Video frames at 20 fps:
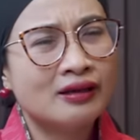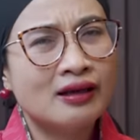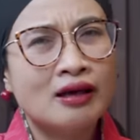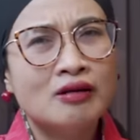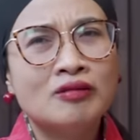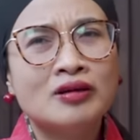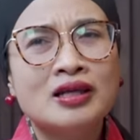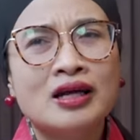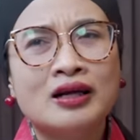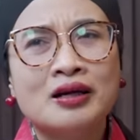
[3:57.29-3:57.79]

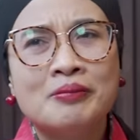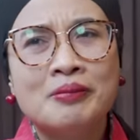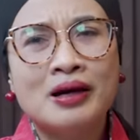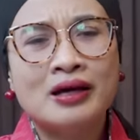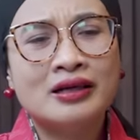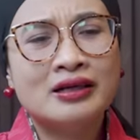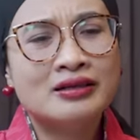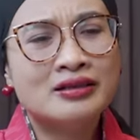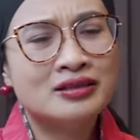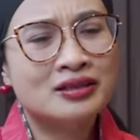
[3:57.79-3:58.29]
Lalu yang
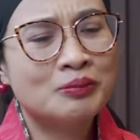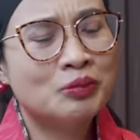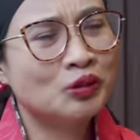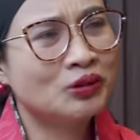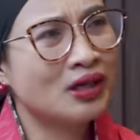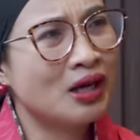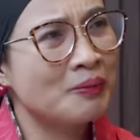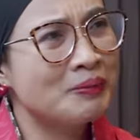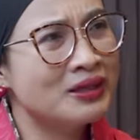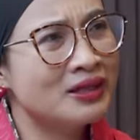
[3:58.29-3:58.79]
kemarin
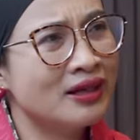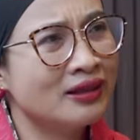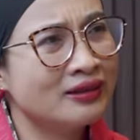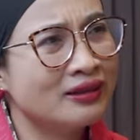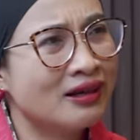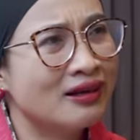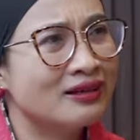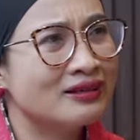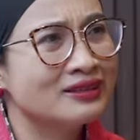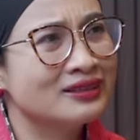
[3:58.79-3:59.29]
disebut
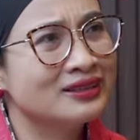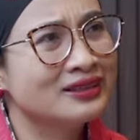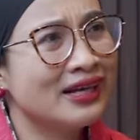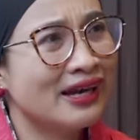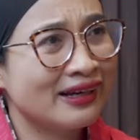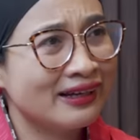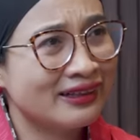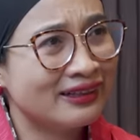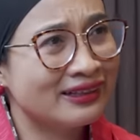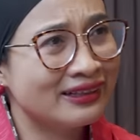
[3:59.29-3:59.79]
kabinet
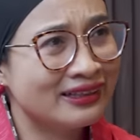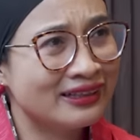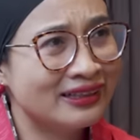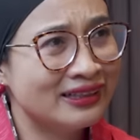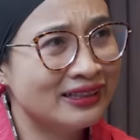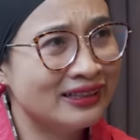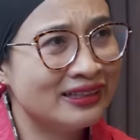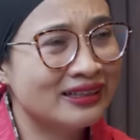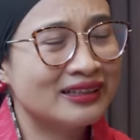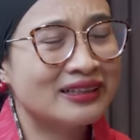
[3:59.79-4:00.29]

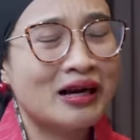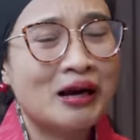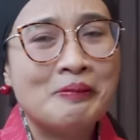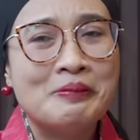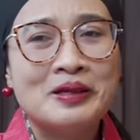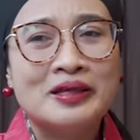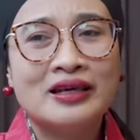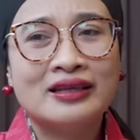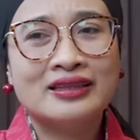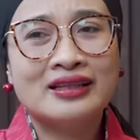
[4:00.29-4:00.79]
Zeken,
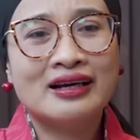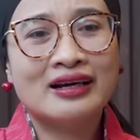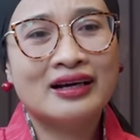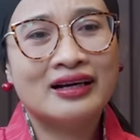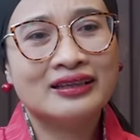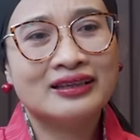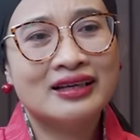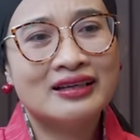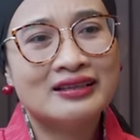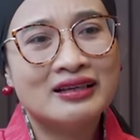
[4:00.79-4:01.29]
kabinet yang
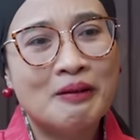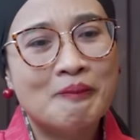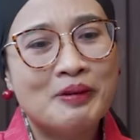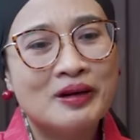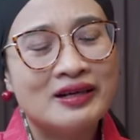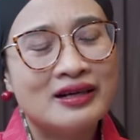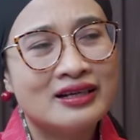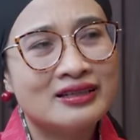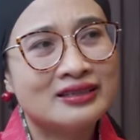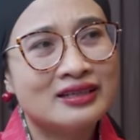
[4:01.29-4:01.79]
katanya
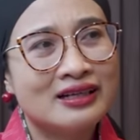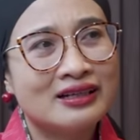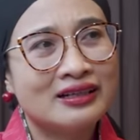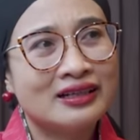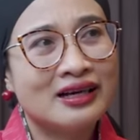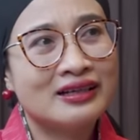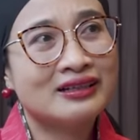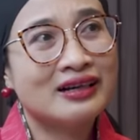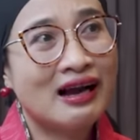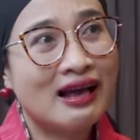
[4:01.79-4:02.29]

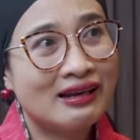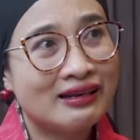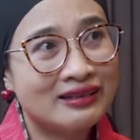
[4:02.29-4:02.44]
berdasarkan Ahli.